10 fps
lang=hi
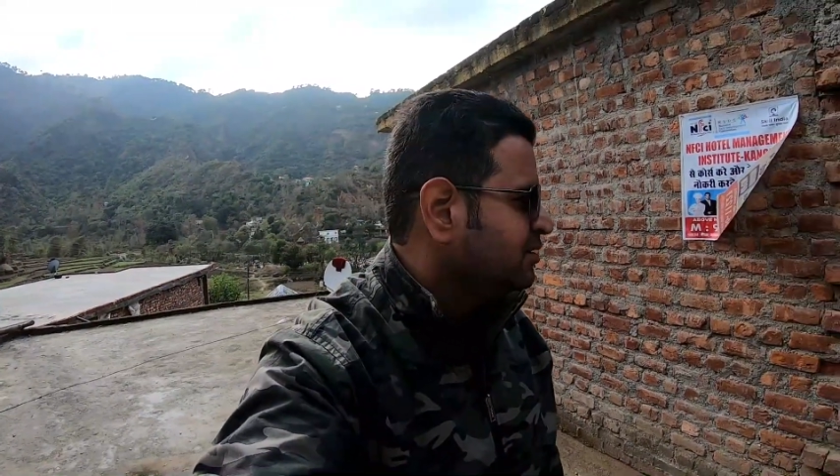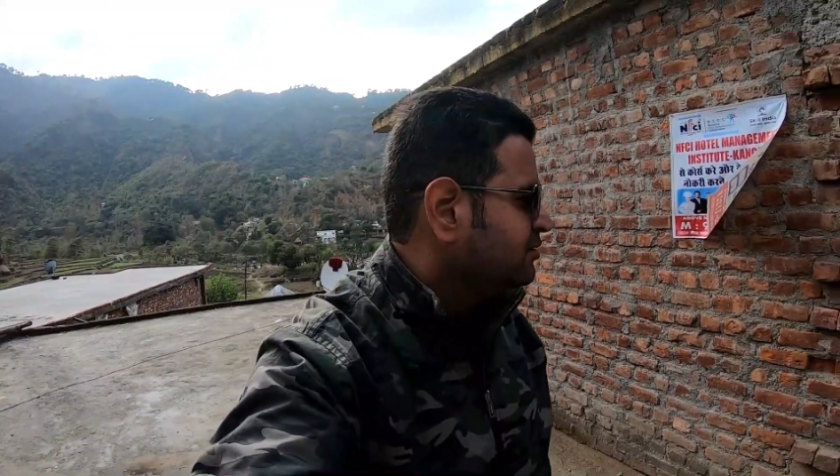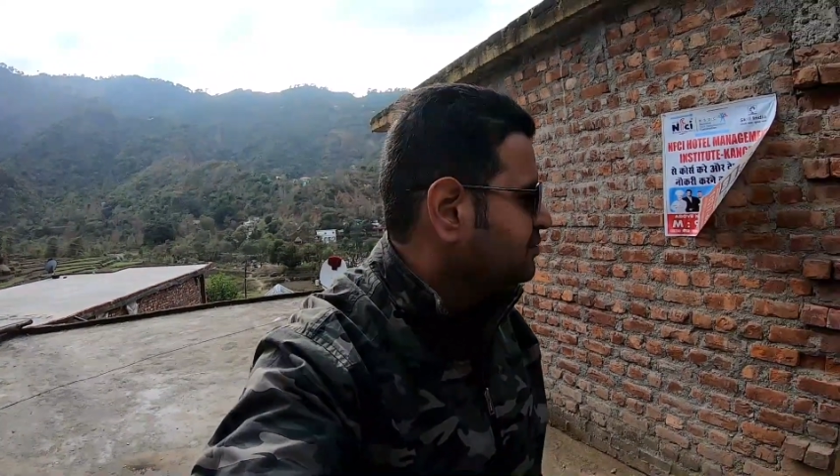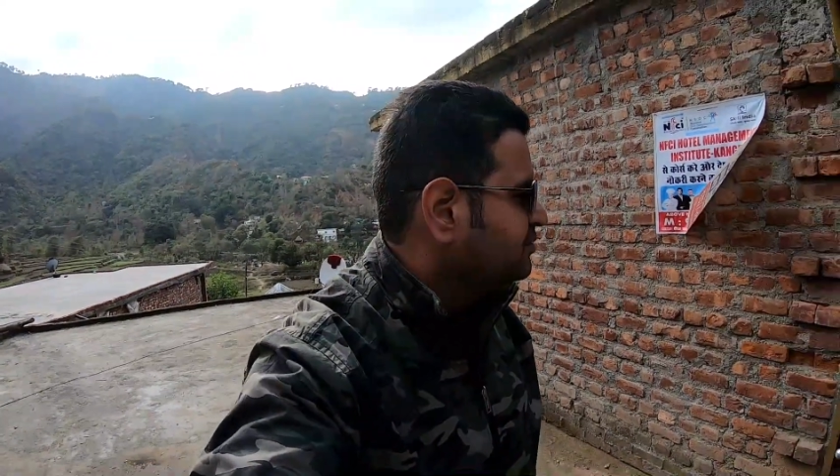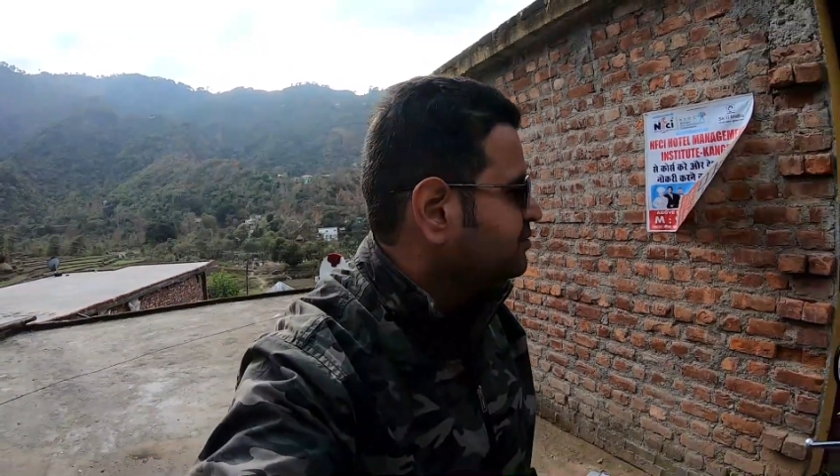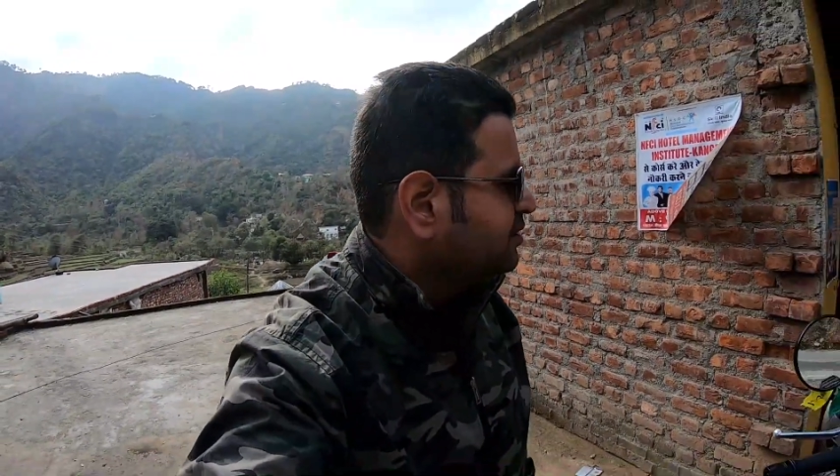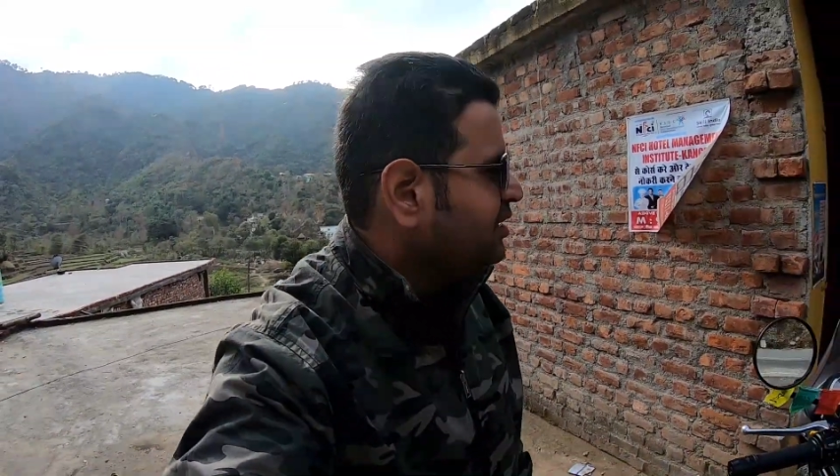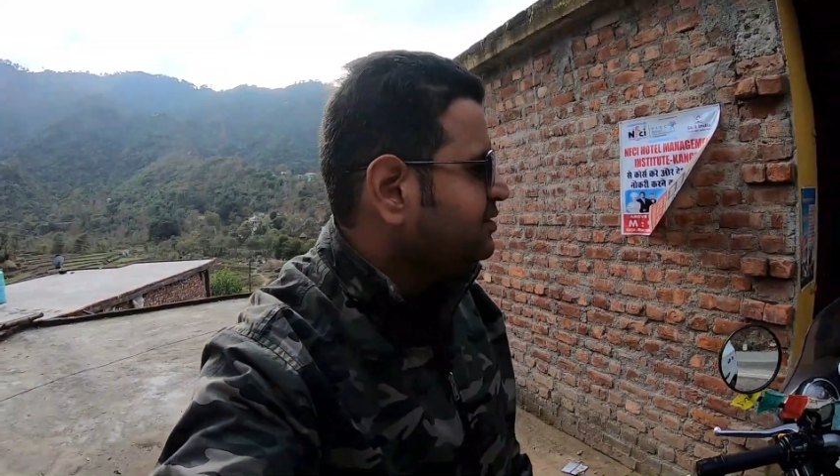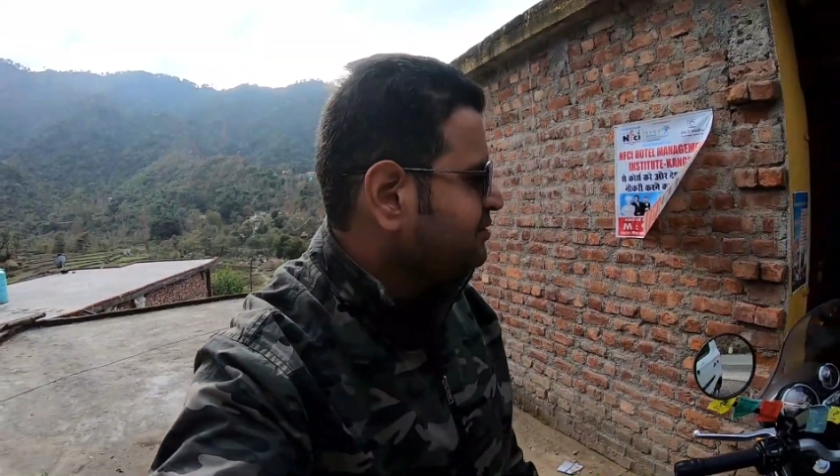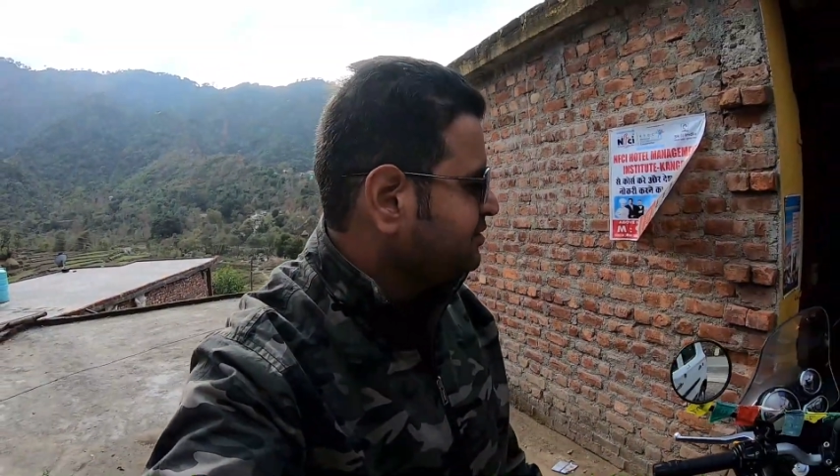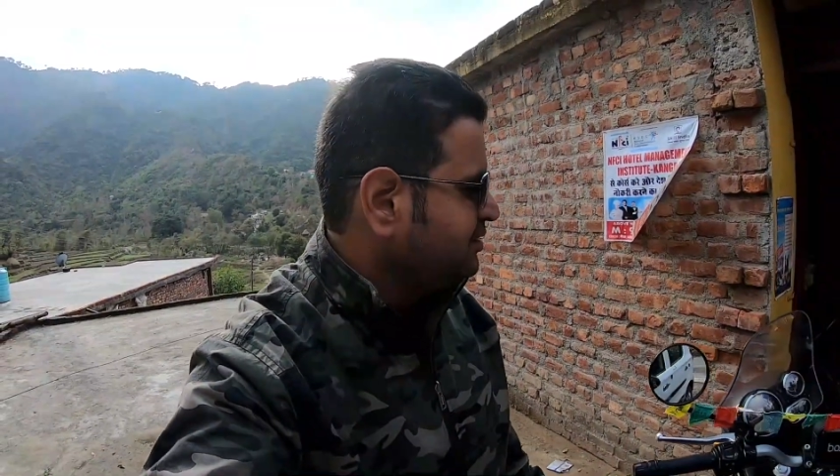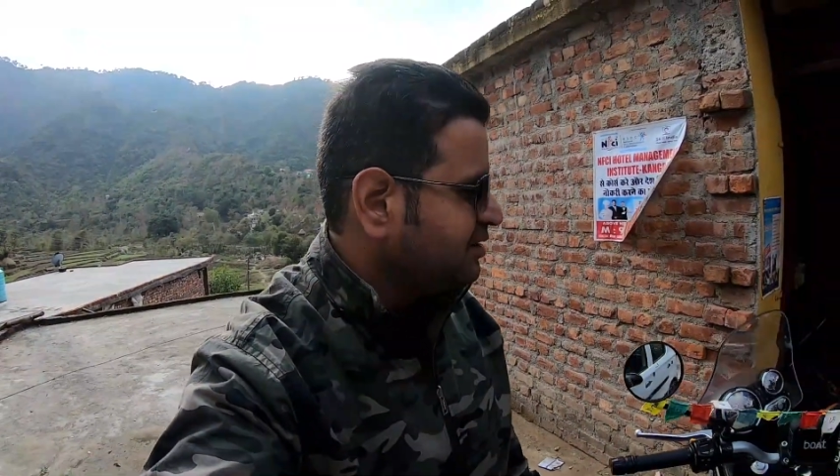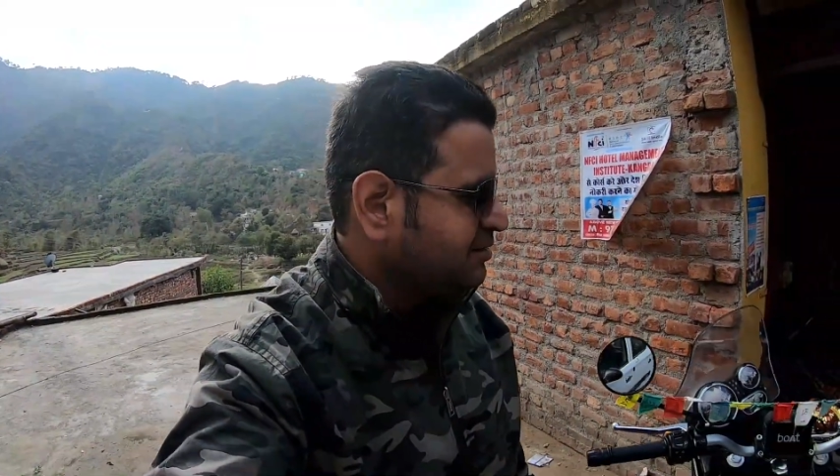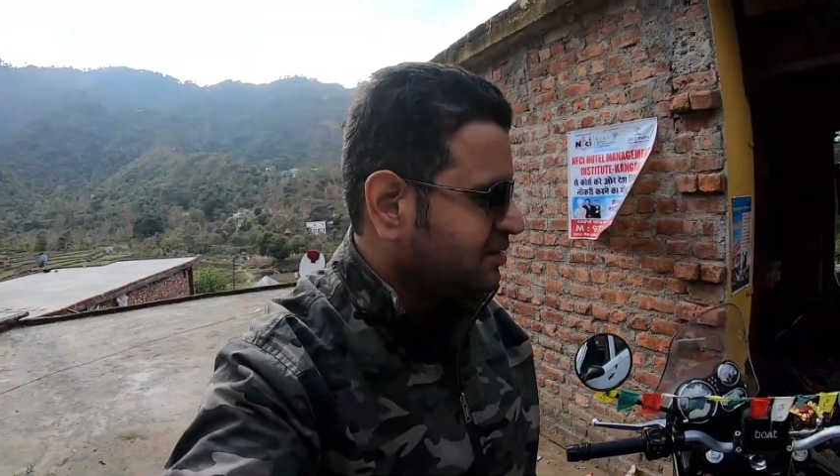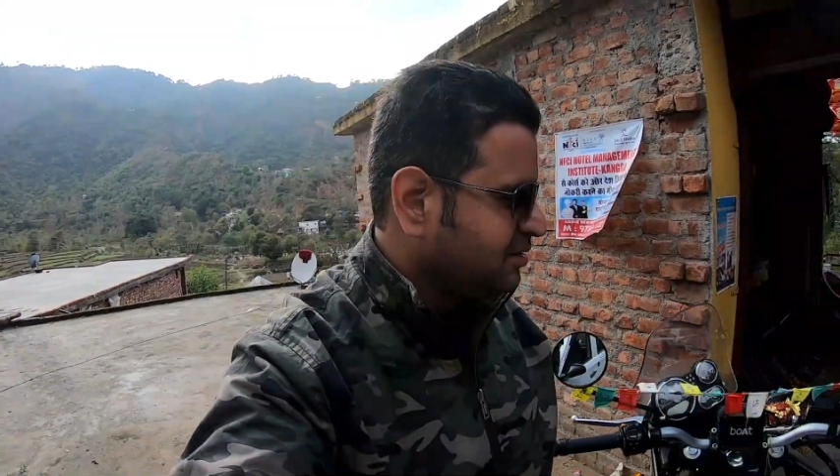तो गाइस इसी
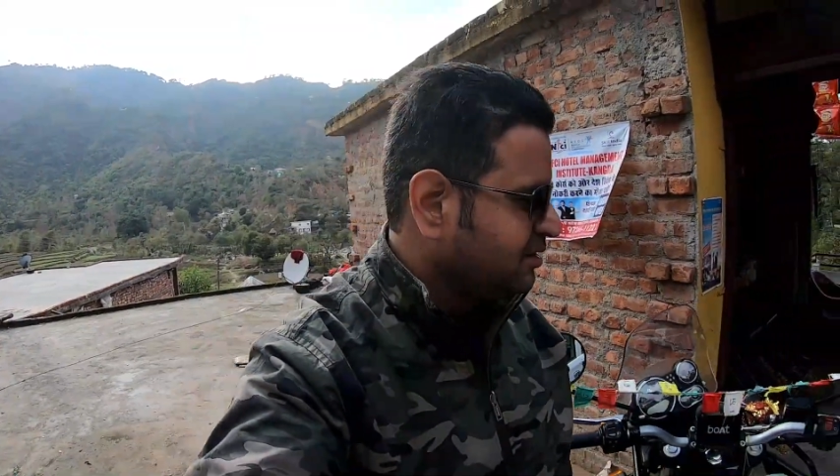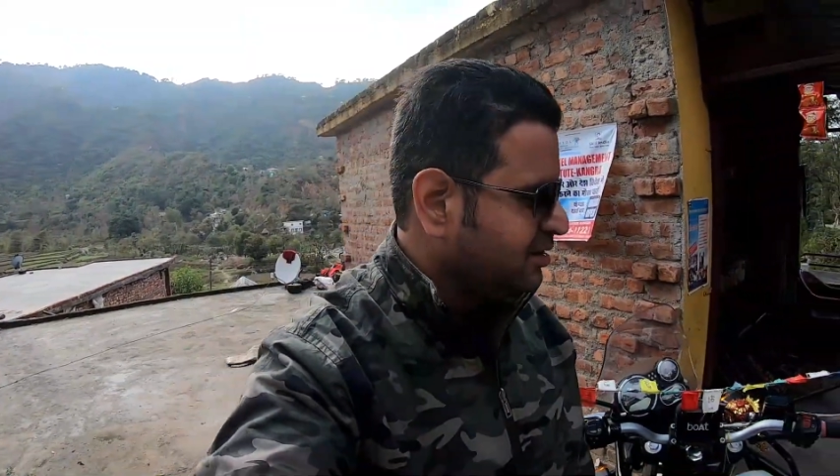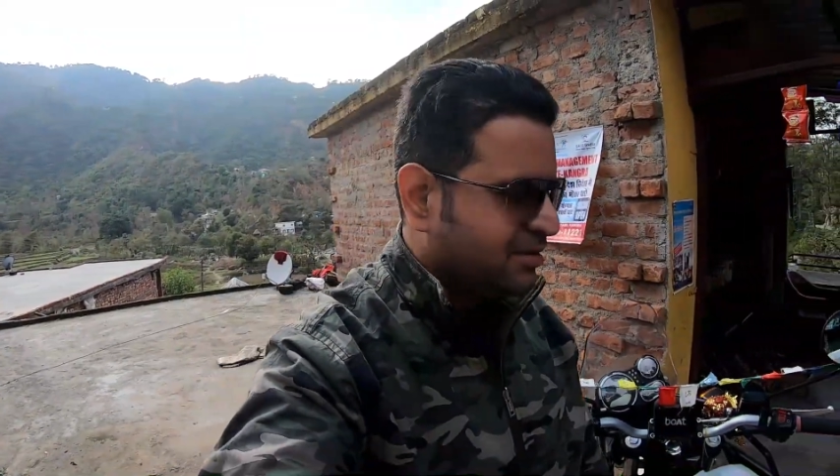के साथ